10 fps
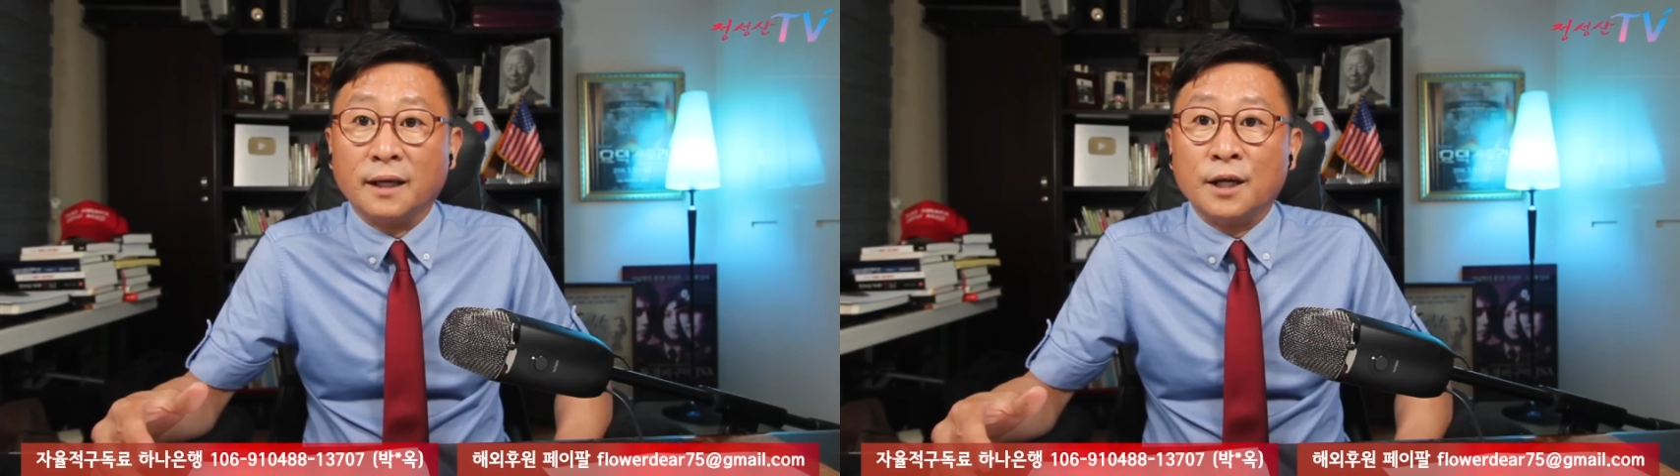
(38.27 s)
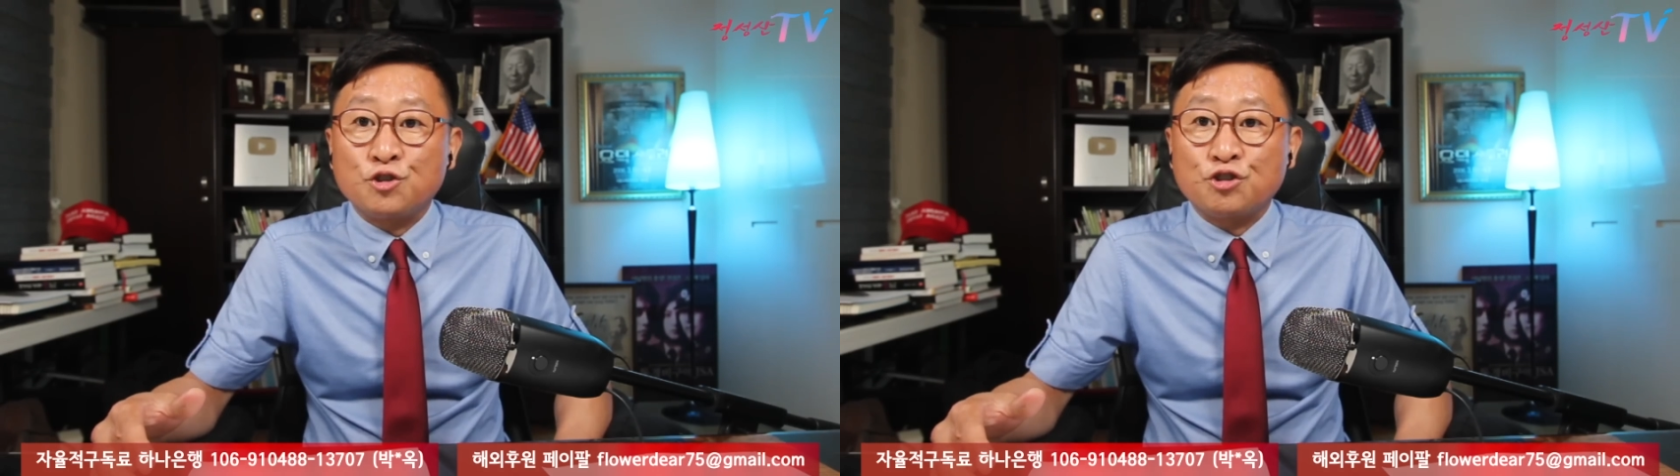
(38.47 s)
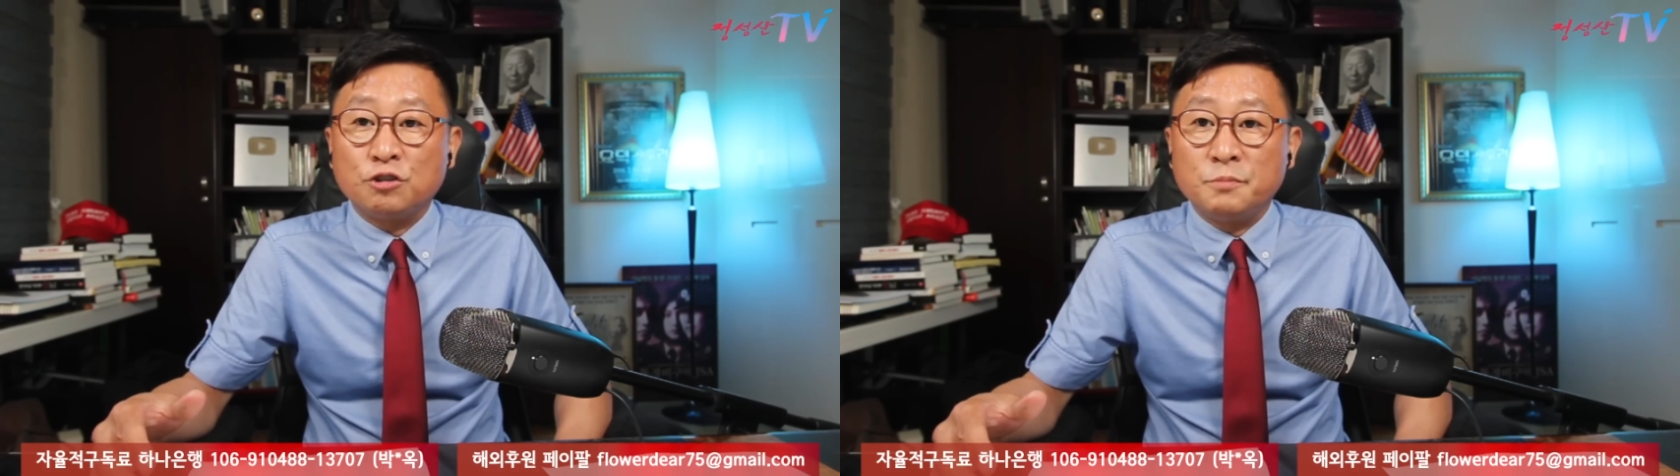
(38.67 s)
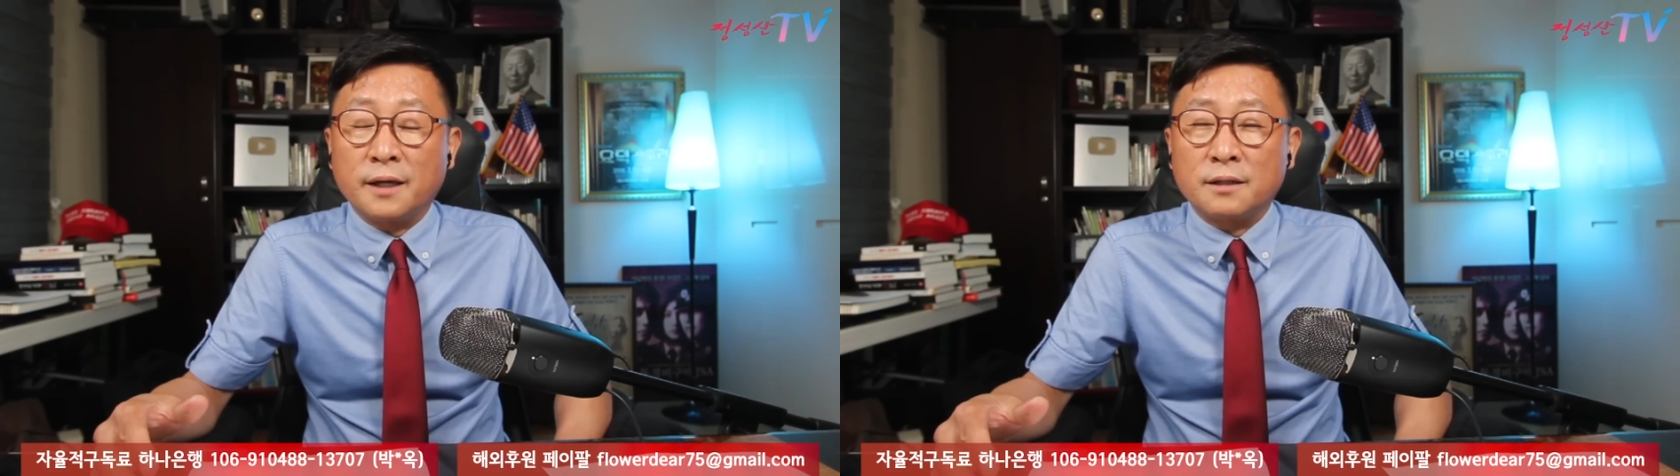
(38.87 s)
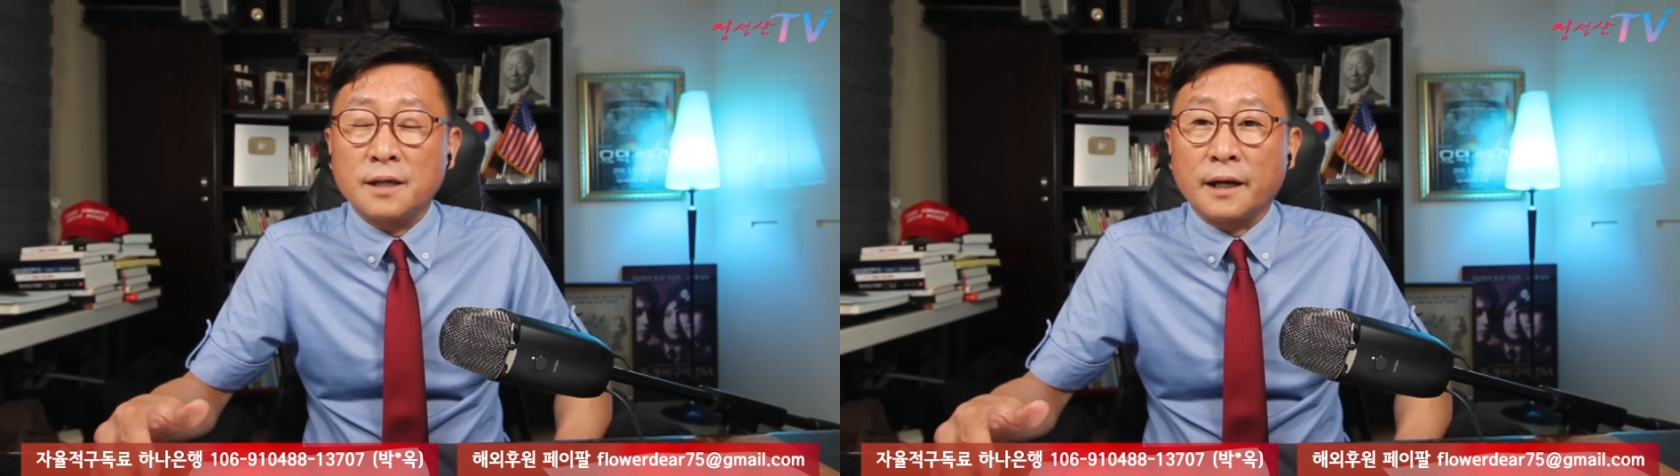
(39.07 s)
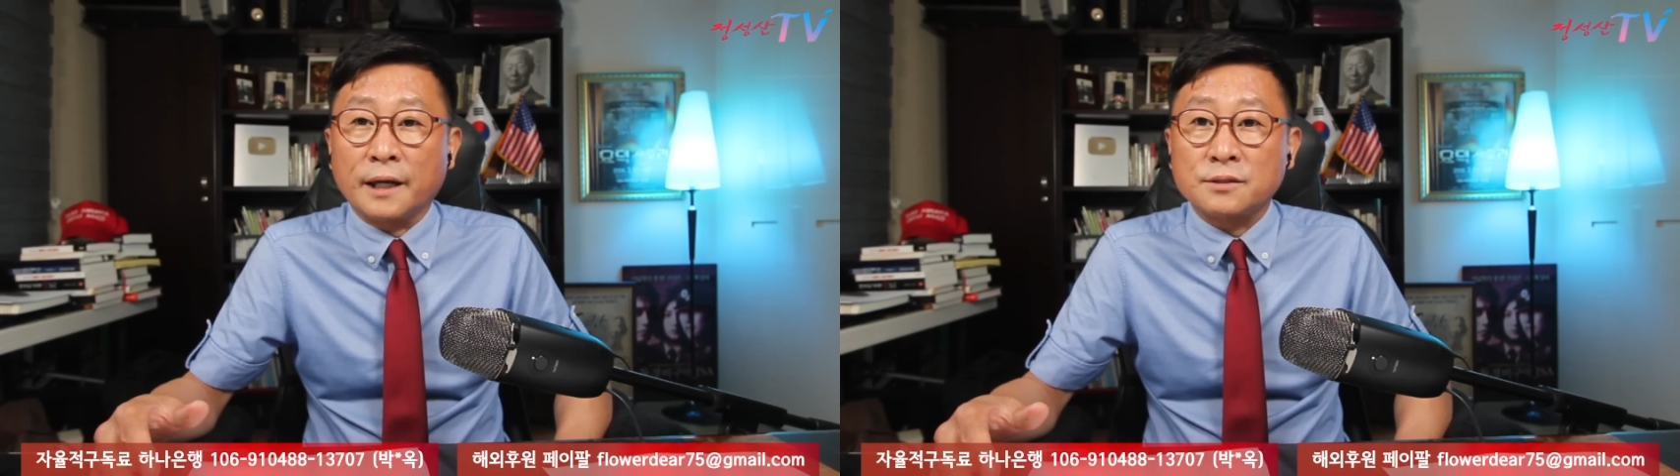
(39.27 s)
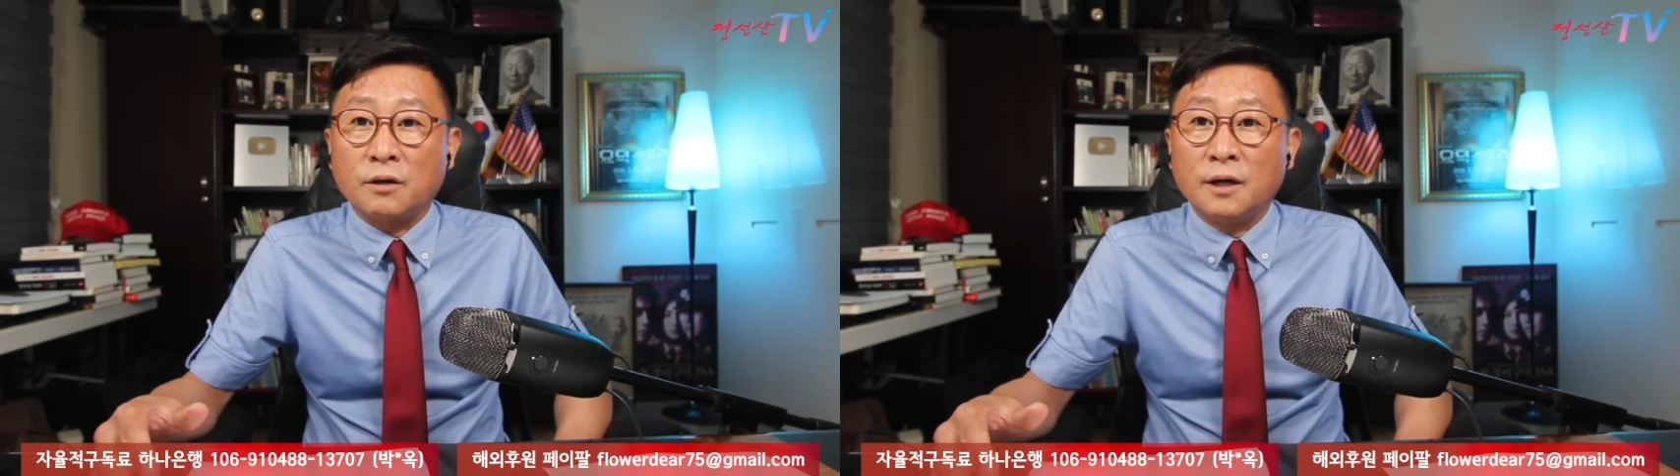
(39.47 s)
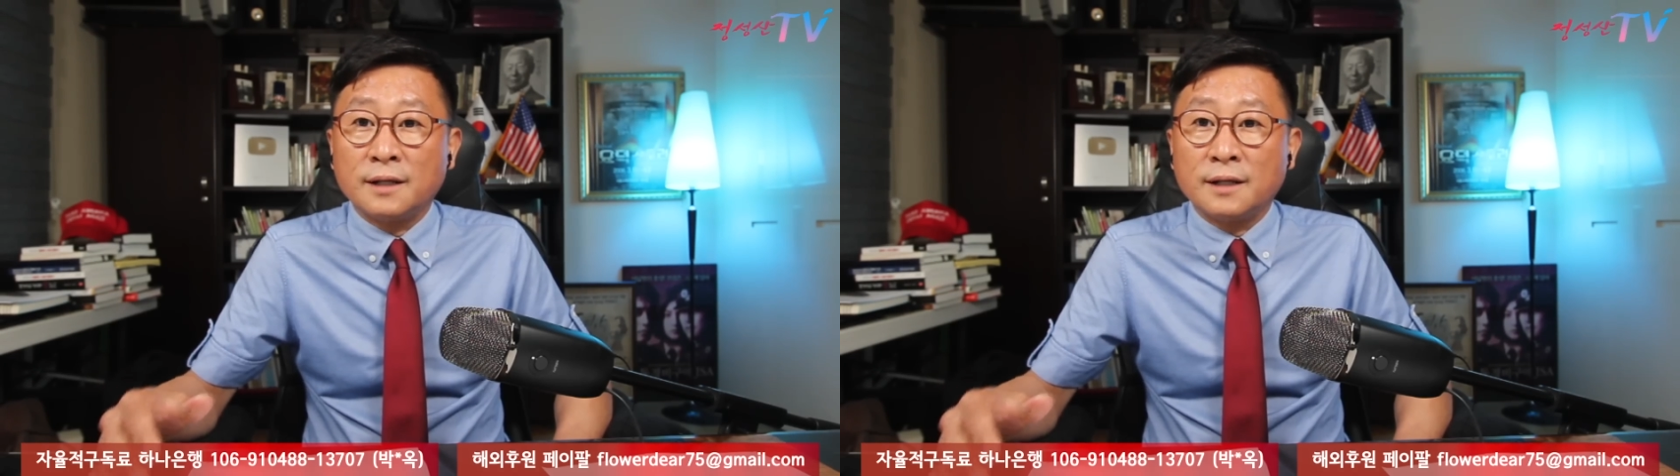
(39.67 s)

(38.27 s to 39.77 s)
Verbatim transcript: 추미애를 향해서